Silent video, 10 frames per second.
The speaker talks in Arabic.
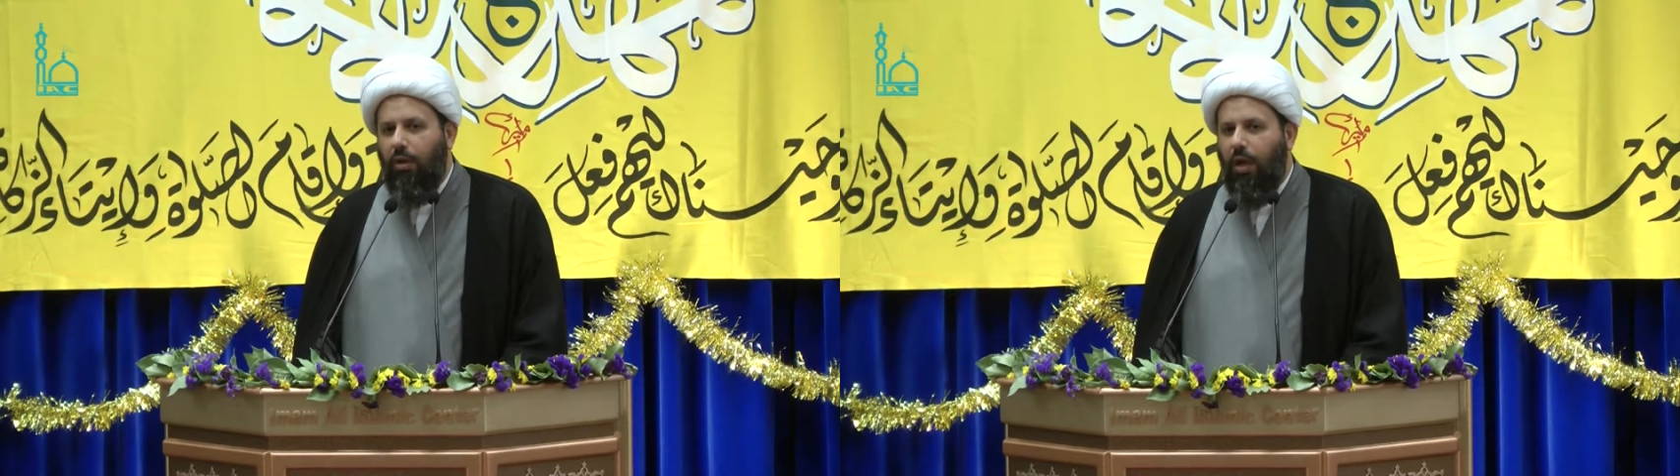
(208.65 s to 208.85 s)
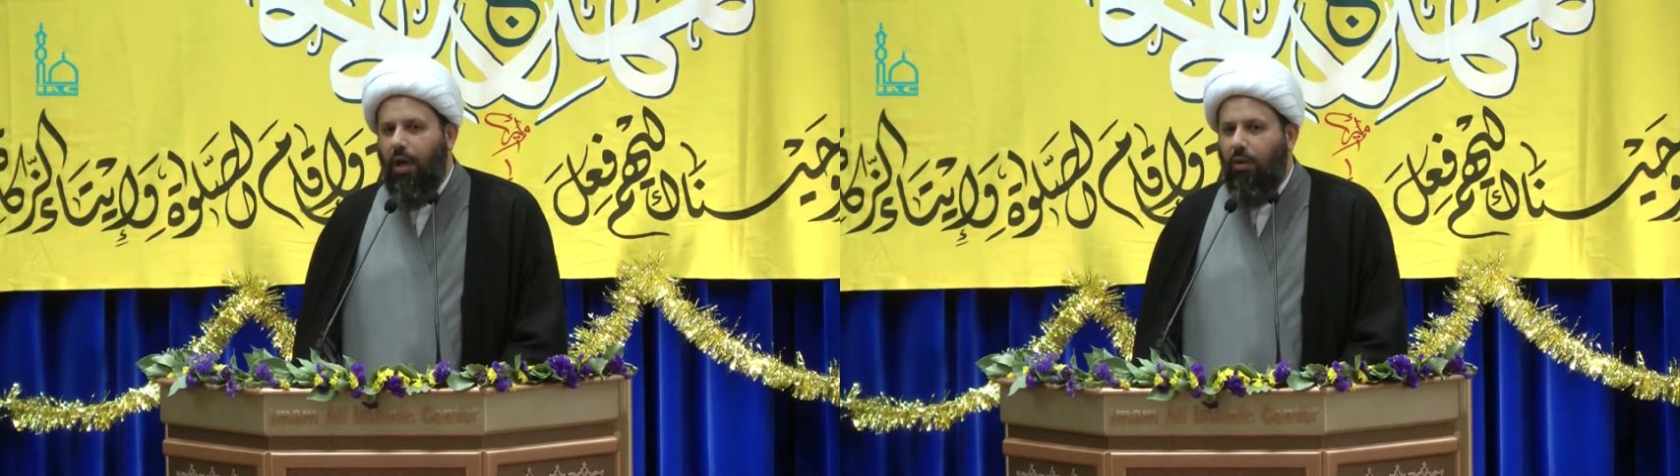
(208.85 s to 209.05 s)

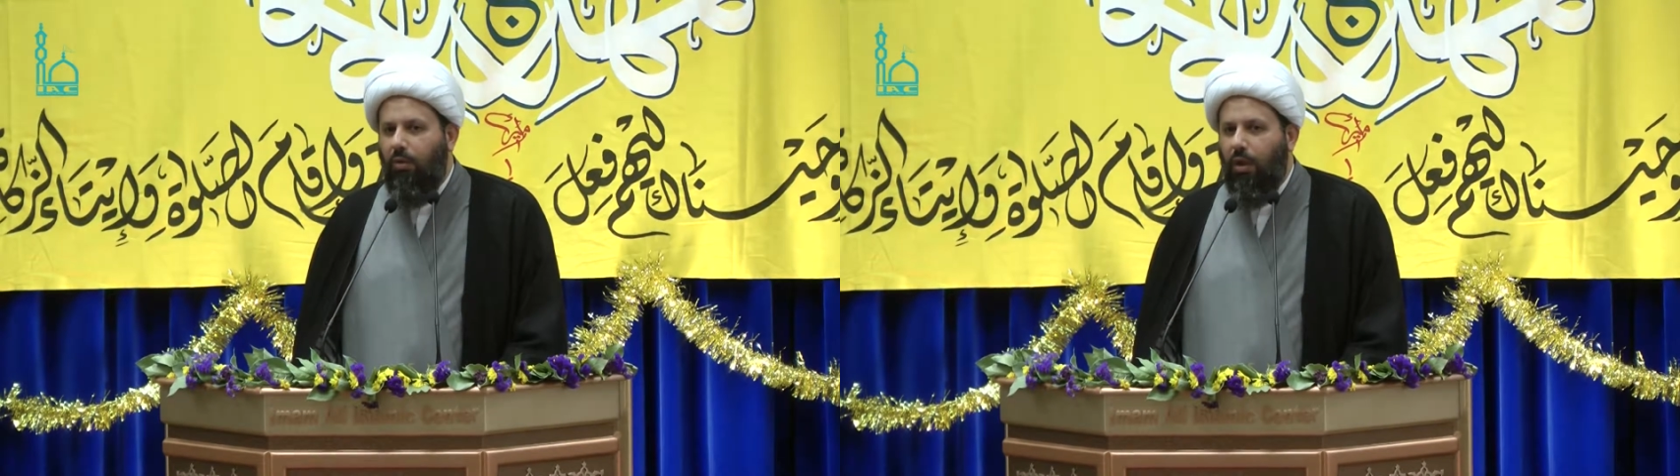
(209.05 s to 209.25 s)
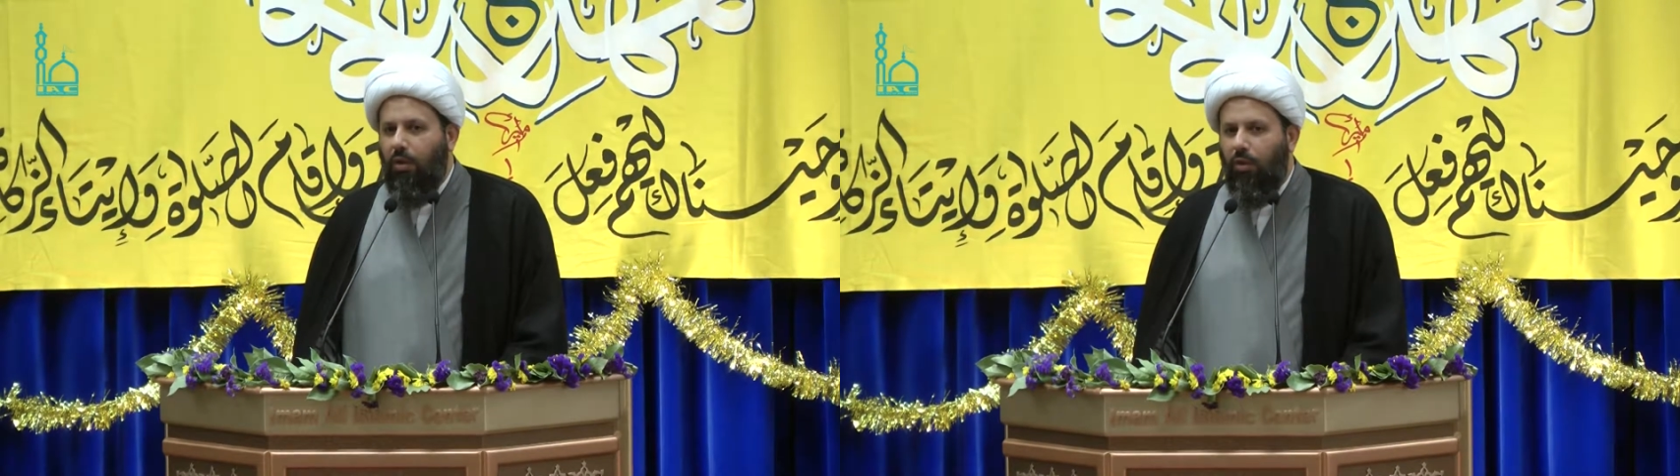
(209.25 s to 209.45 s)
نحن
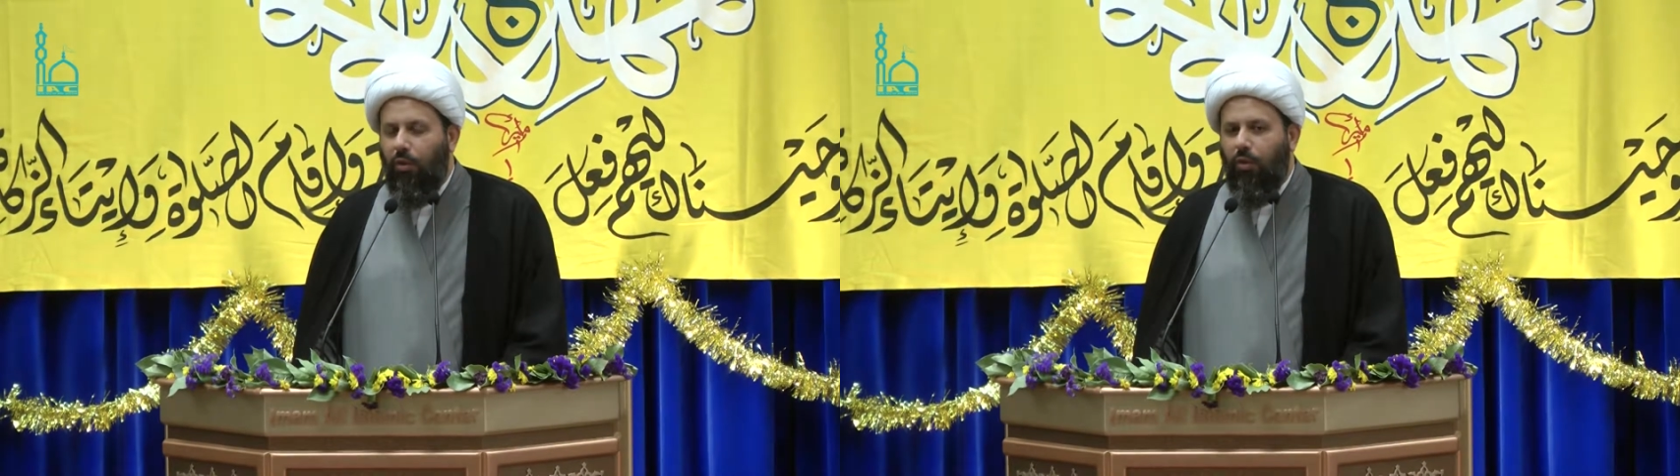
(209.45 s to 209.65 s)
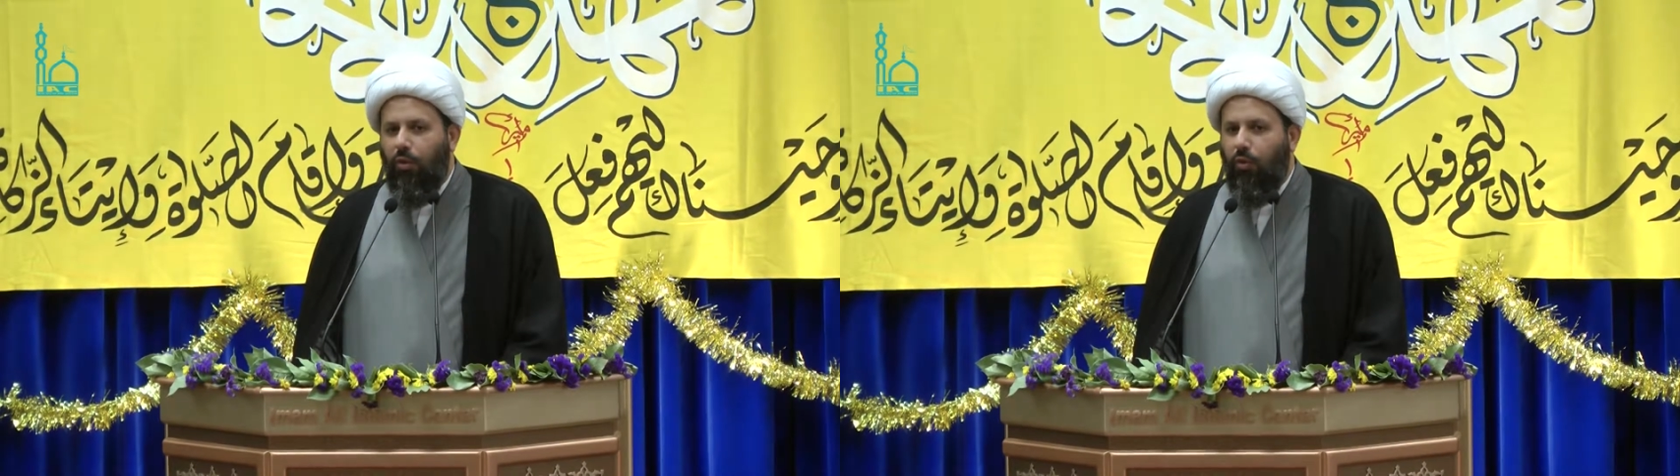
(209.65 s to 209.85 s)

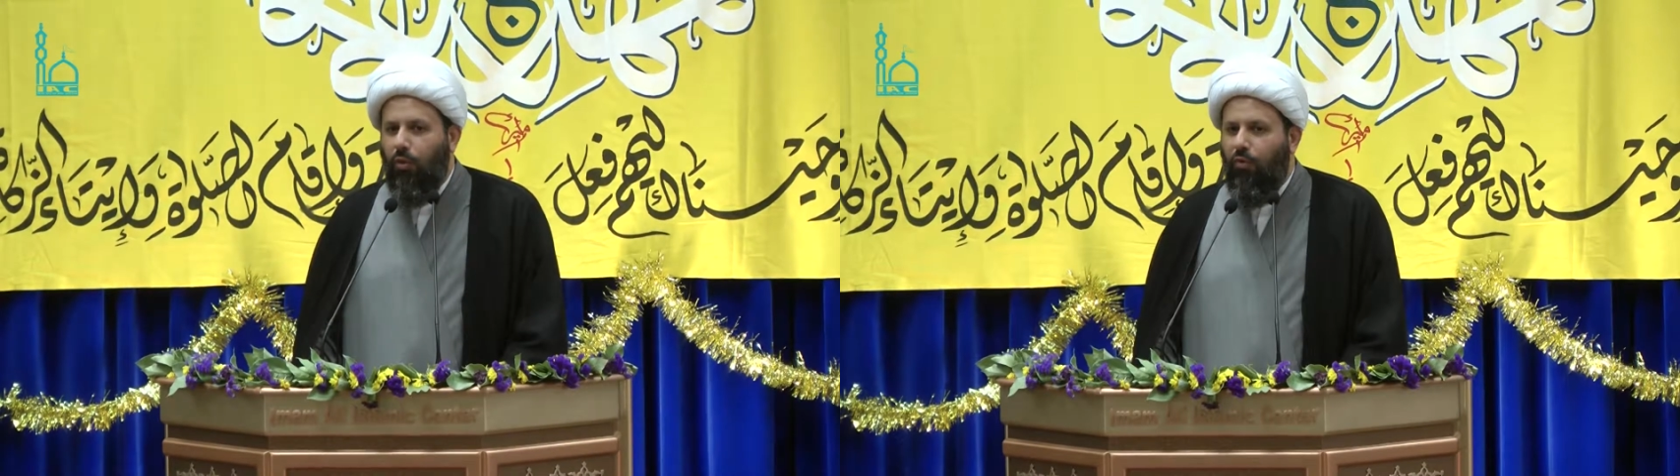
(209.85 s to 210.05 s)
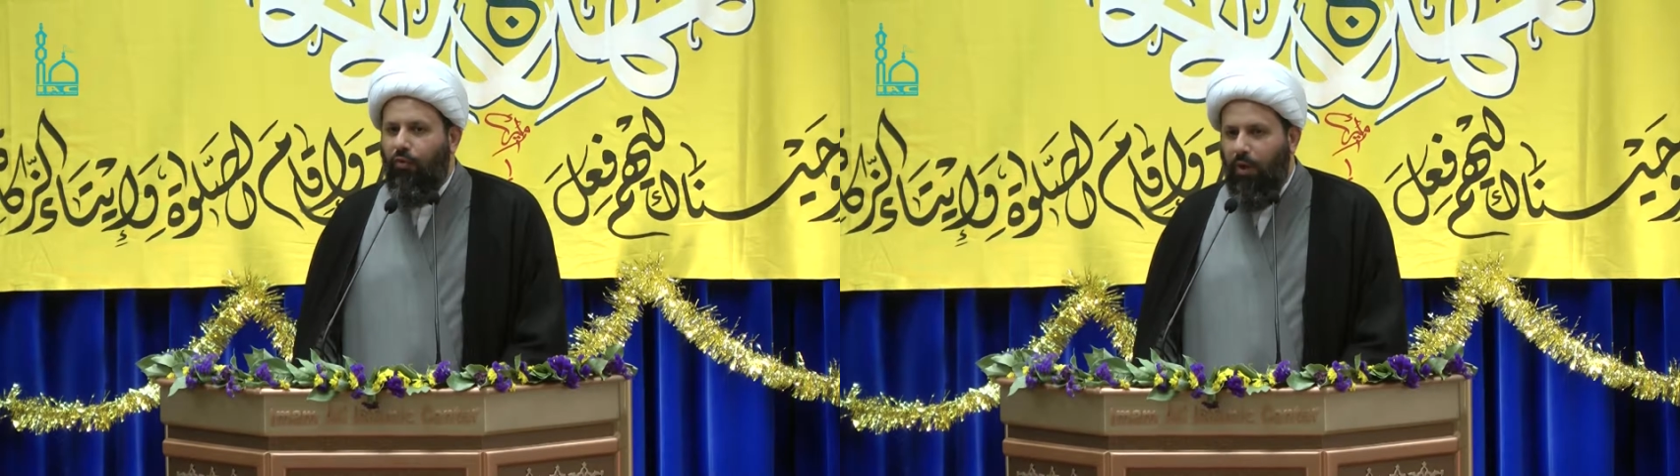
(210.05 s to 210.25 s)
ننظر الظروف